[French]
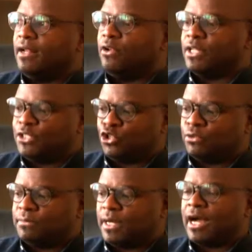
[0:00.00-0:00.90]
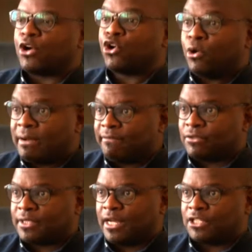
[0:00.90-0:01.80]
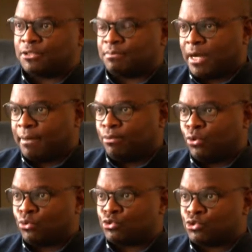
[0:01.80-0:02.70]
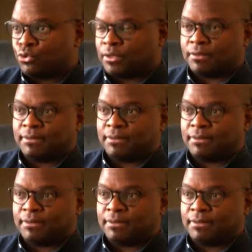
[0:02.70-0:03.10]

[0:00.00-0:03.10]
Le lithium a comme avantage par rapport aux autres,